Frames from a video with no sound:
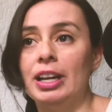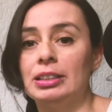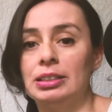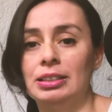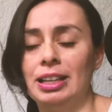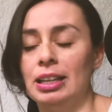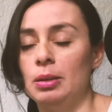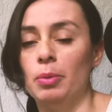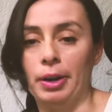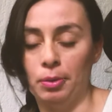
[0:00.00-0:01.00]
este,
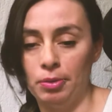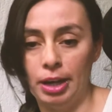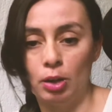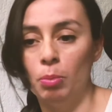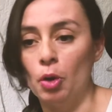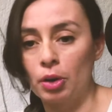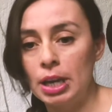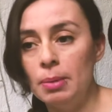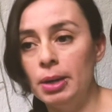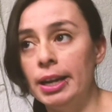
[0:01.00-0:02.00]
y bueno, fue como
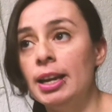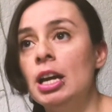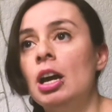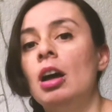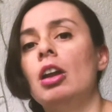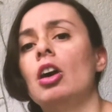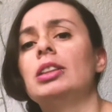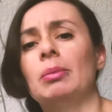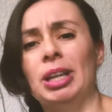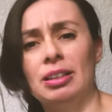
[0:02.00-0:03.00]
horrible.
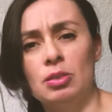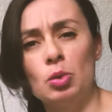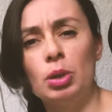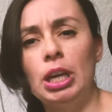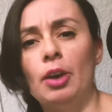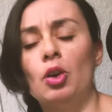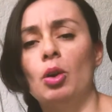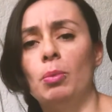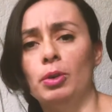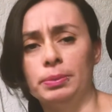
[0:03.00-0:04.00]
Luego también surgieron
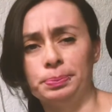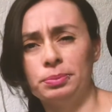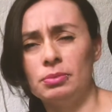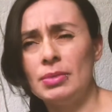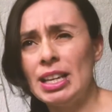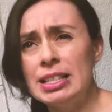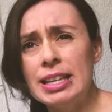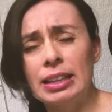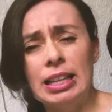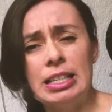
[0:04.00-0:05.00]
como
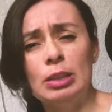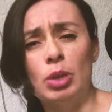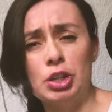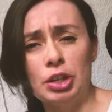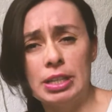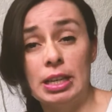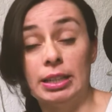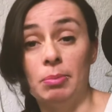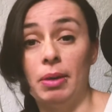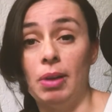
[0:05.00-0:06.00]
ciertas situaciones del
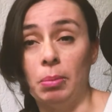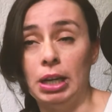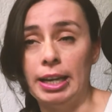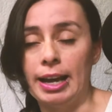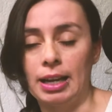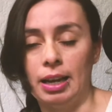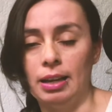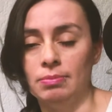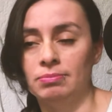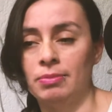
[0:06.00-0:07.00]
tema familiar
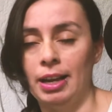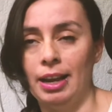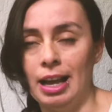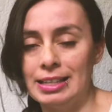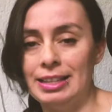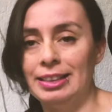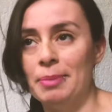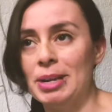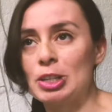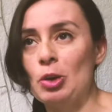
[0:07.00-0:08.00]
que así
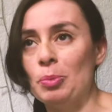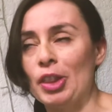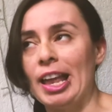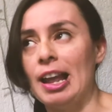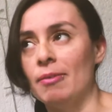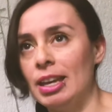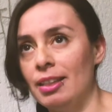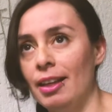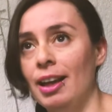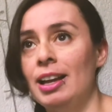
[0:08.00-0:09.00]
temas como de la
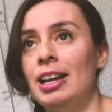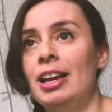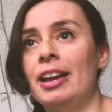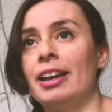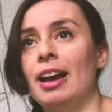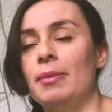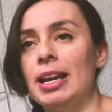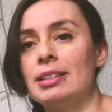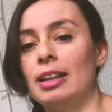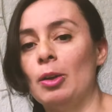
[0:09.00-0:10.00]
vida que
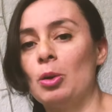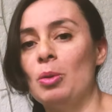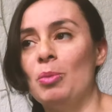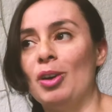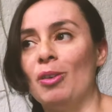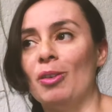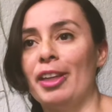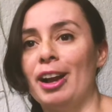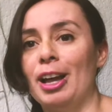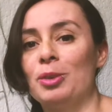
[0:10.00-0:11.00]
había estado como
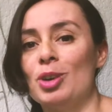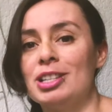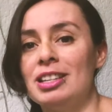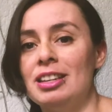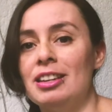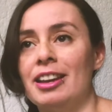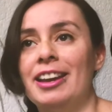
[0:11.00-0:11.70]
dejando así,